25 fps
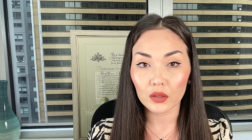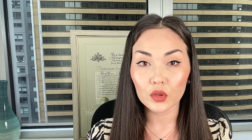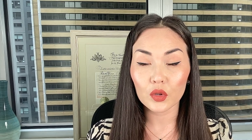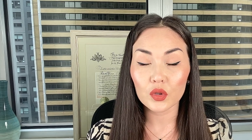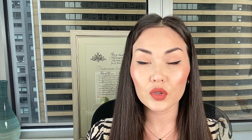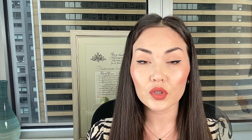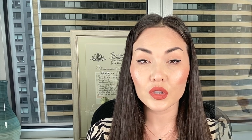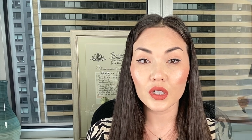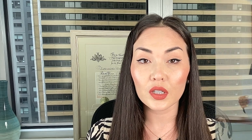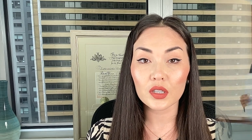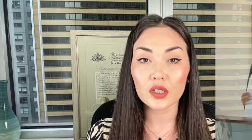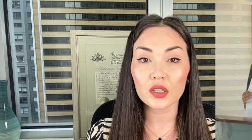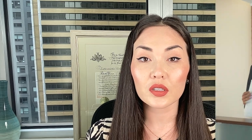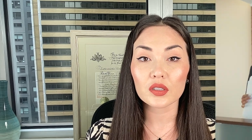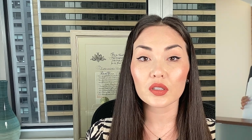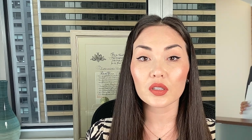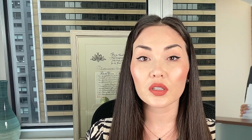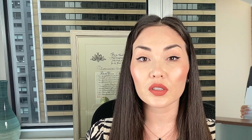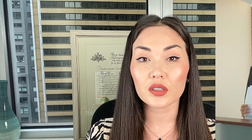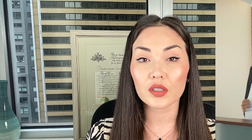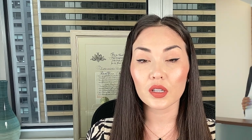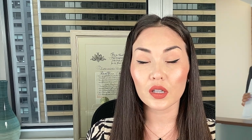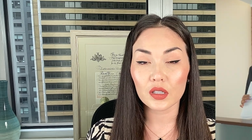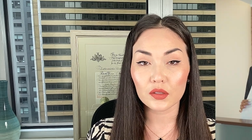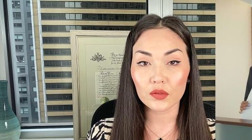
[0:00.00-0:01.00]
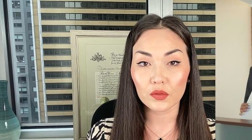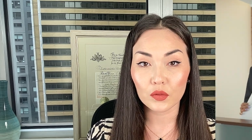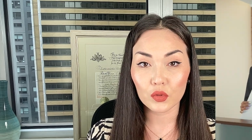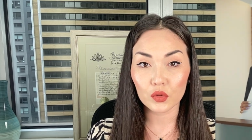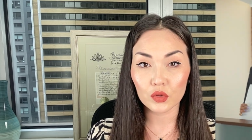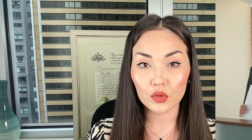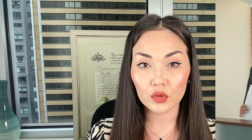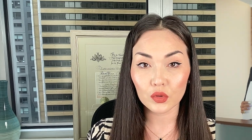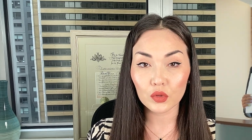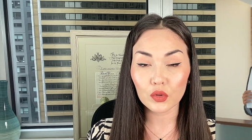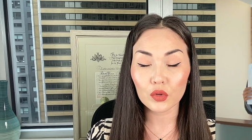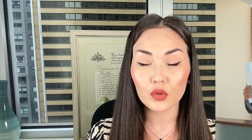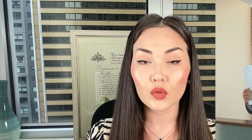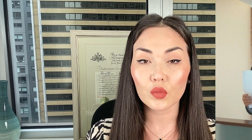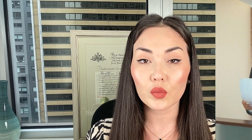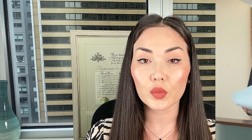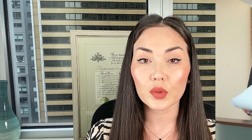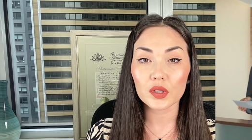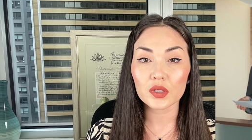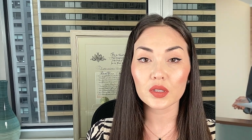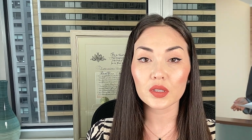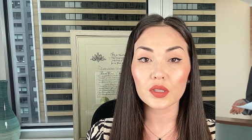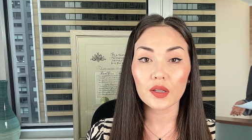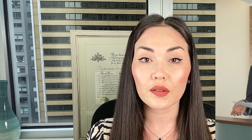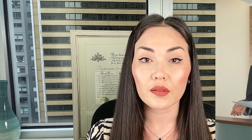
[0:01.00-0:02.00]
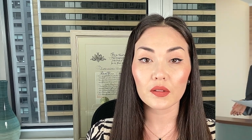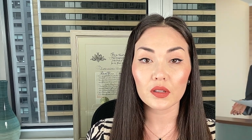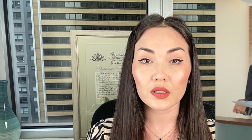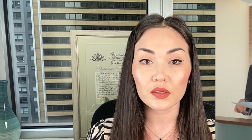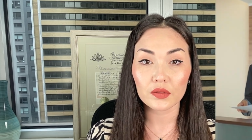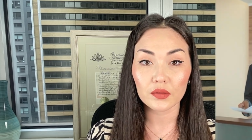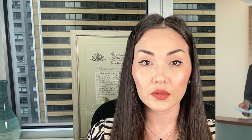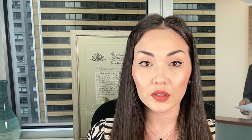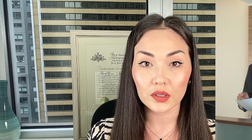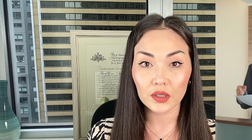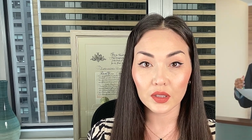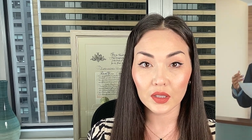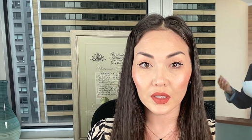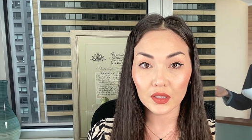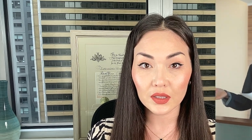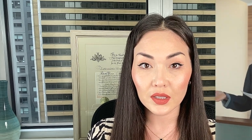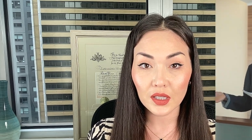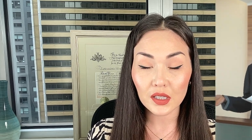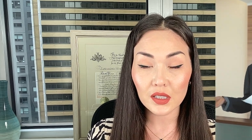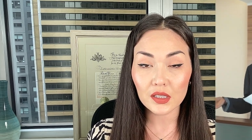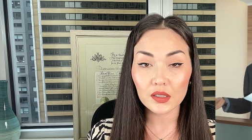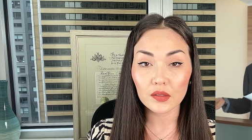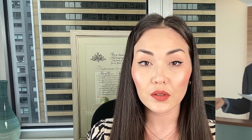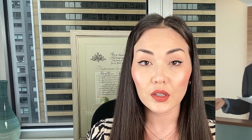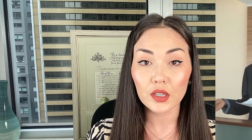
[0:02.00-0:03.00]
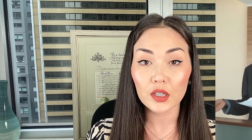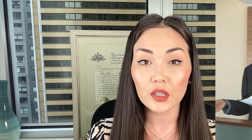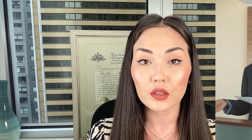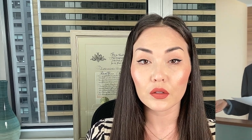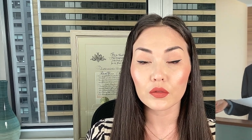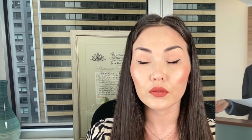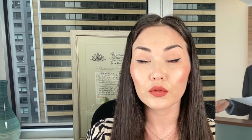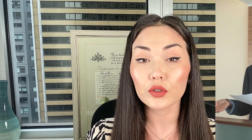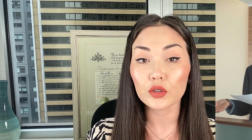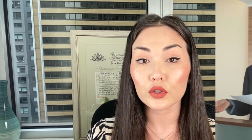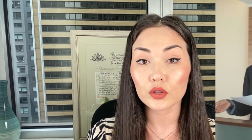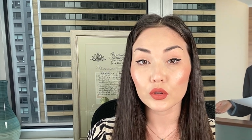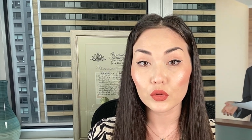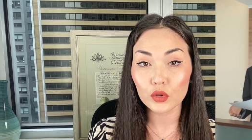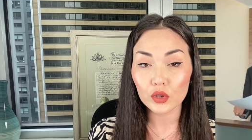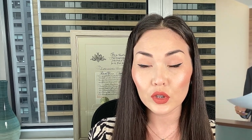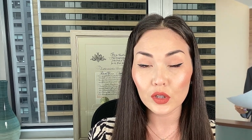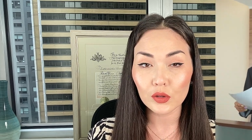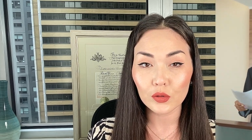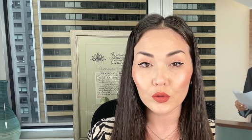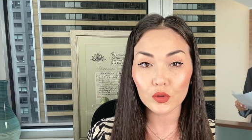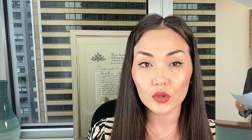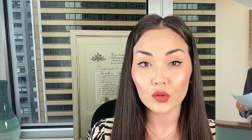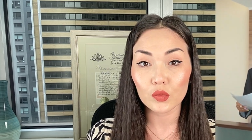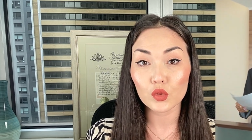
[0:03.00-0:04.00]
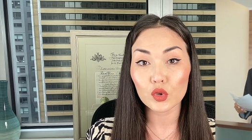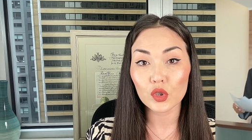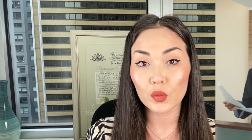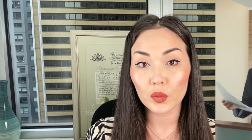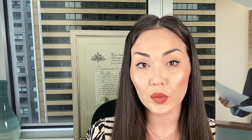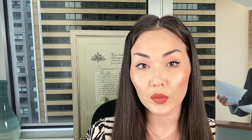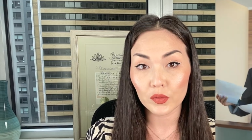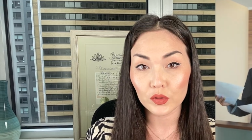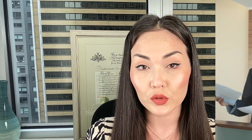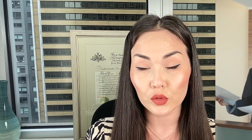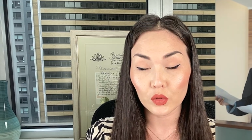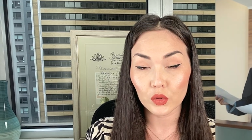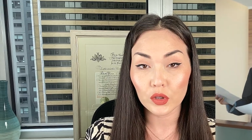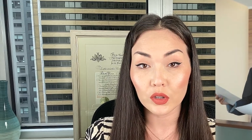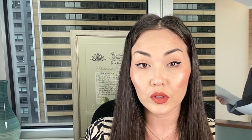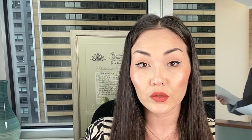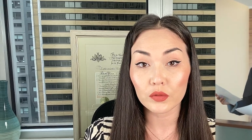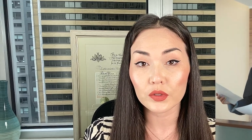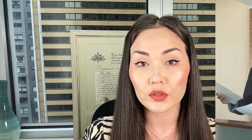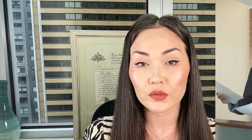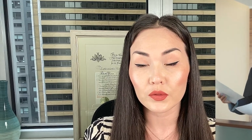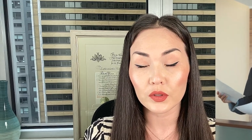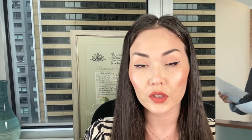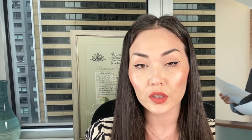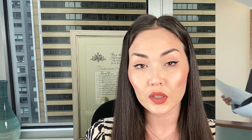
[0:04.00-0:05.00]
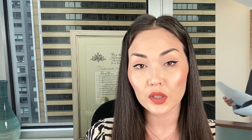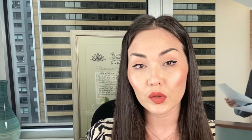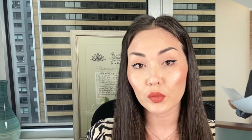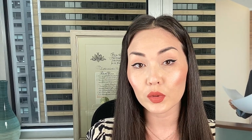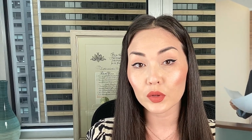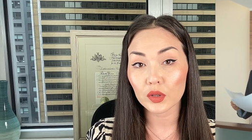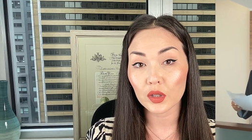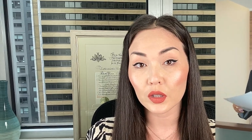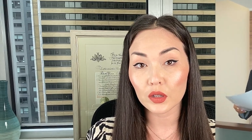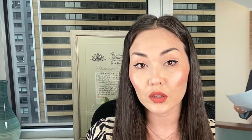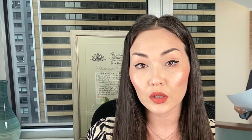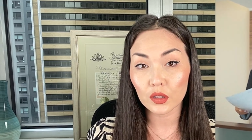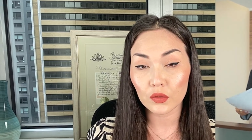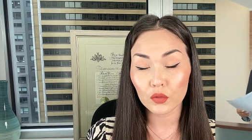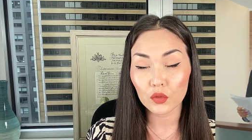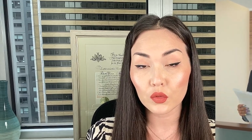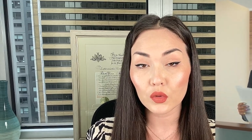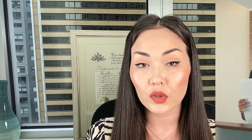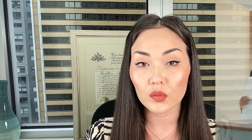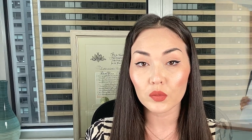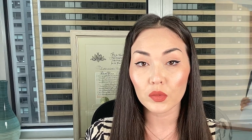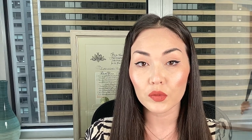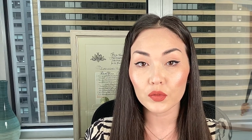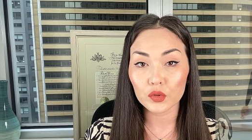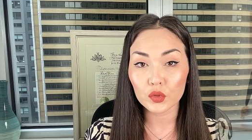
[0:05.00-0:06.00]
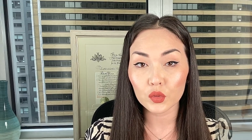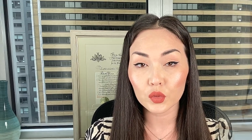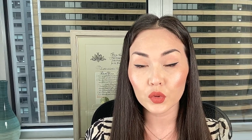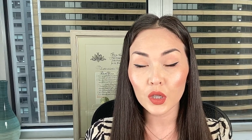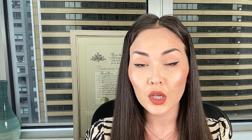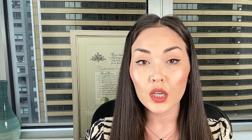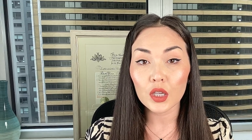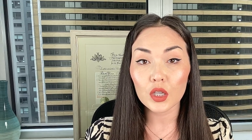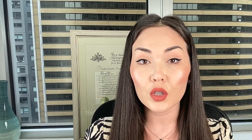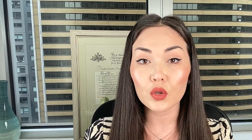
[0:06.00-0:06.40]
То есть они рассказали свою историю, представили свои доказательства, их выслушали, то есть им уже повезло, их вызвали либо на интервью, либо в суд.